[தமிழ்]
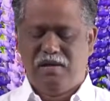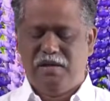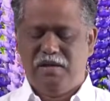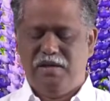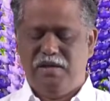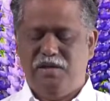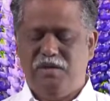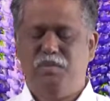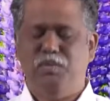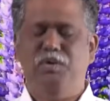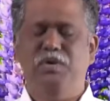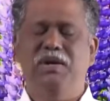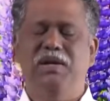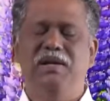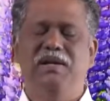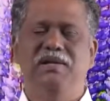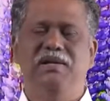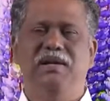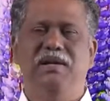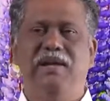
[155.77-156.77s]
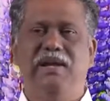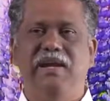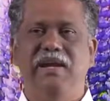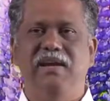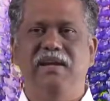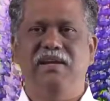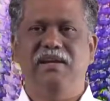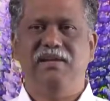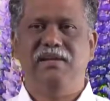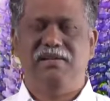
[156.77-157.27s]
ஐயோ உங்களுக்கு
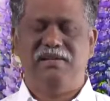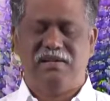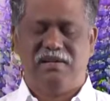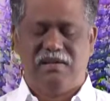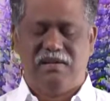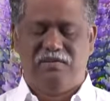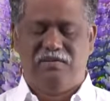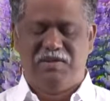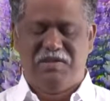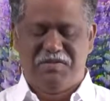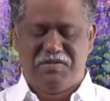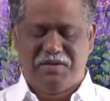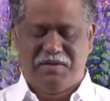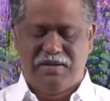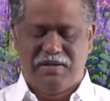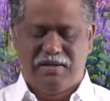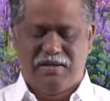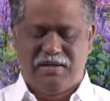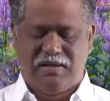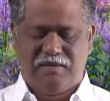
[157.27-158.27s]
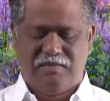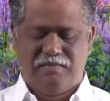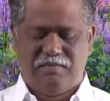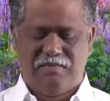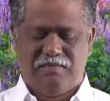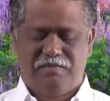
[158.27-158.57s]
கேடு என்று ஆண்டவர் சொல்கிறார்